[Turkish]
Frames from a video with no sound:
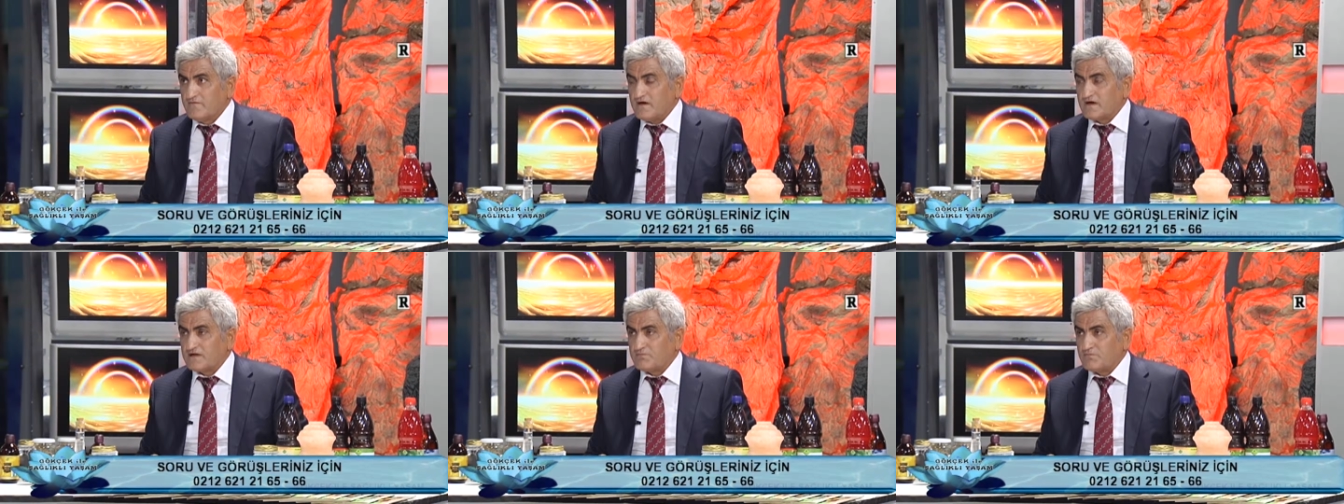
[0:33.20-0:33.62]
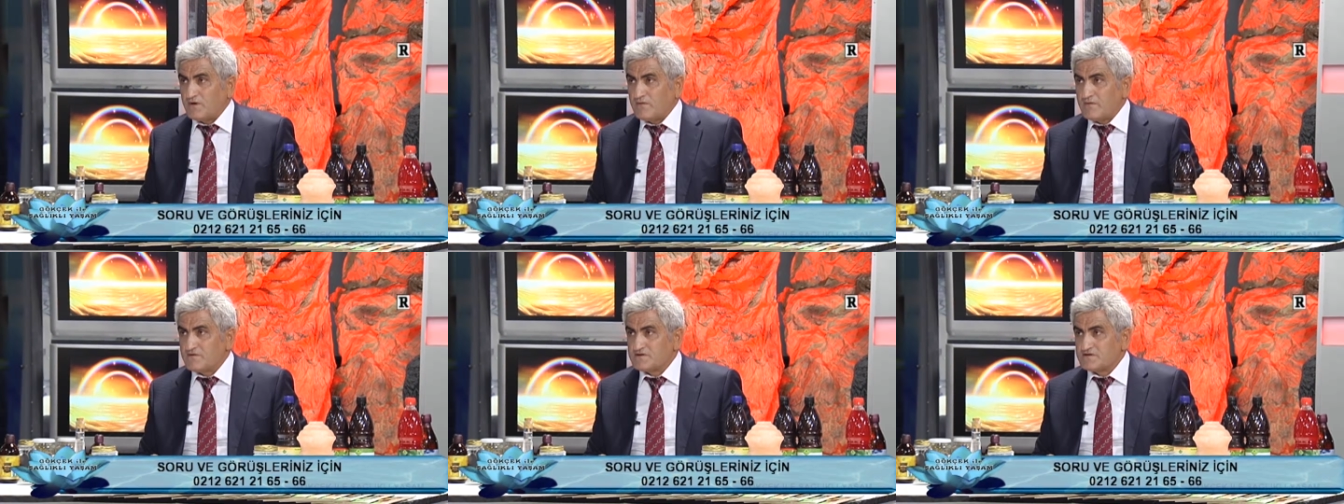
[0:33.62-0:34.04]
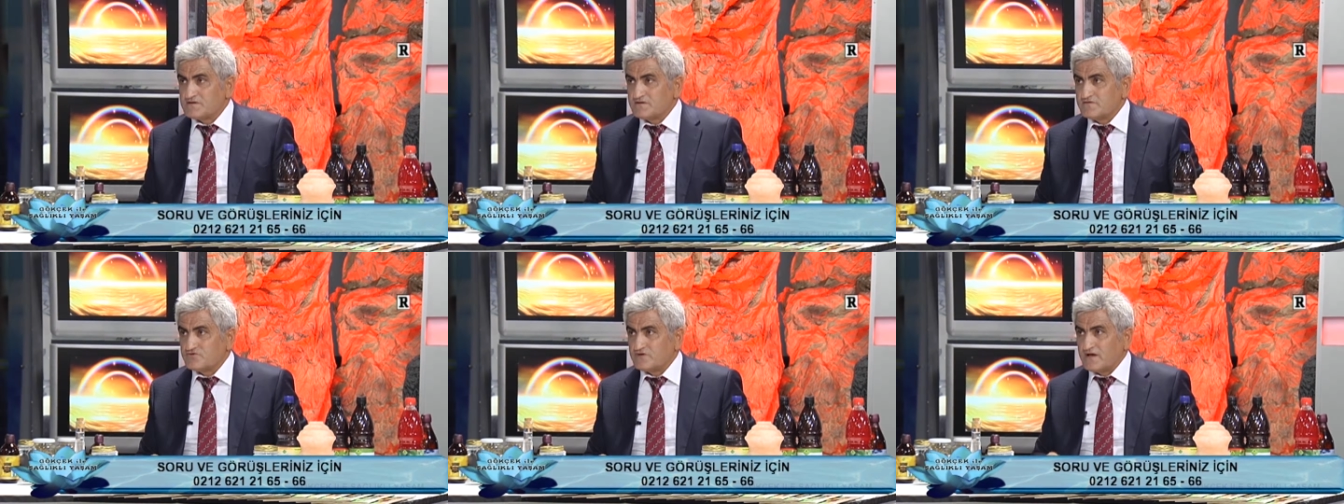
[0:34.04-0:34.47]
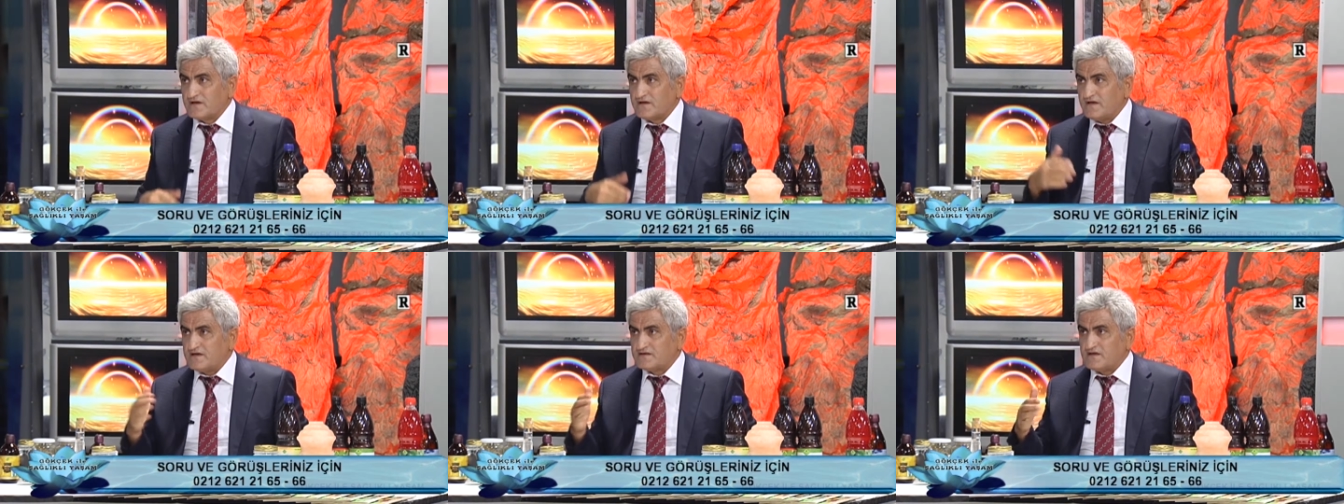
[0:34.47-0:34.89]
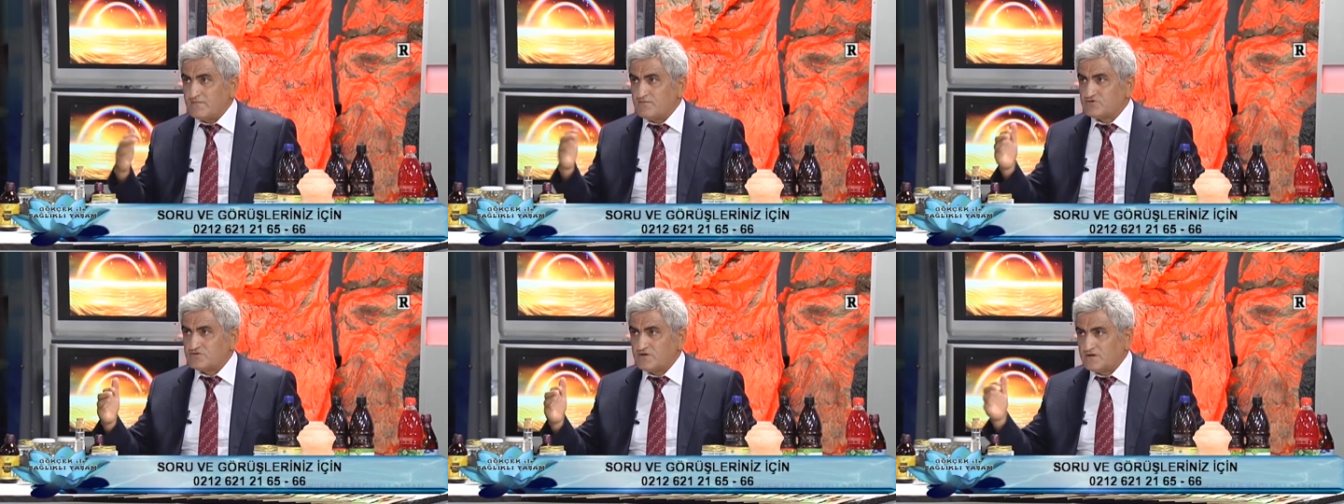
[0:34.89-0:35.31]
vakit bulamamış. Sürekli
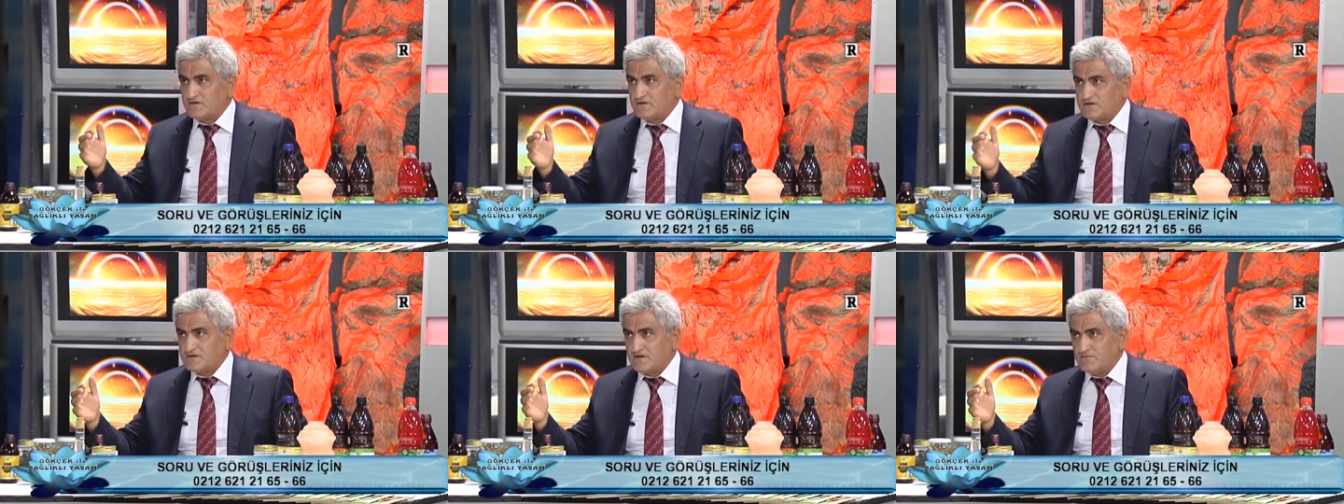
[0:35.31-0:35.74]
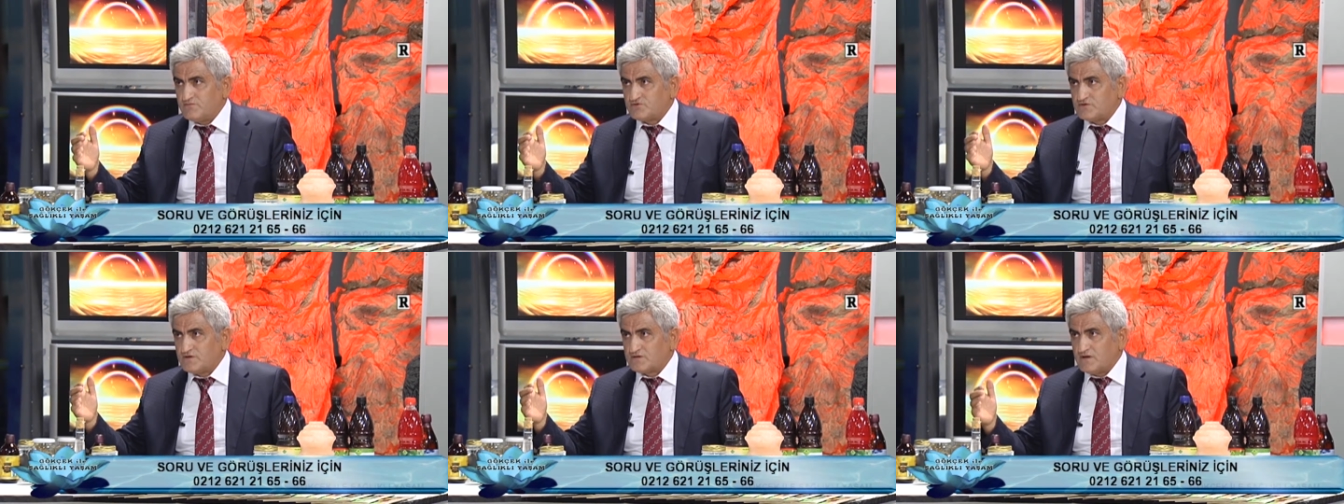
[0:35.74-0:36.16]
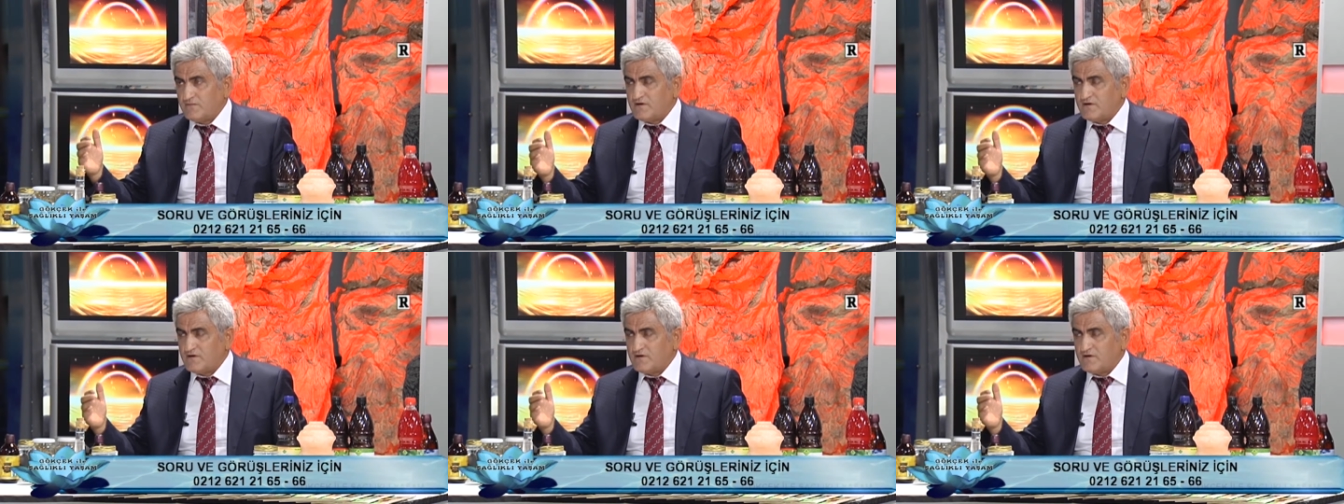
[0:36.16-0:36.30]
ertelemiş, sürekli ertelemiş, sürekli.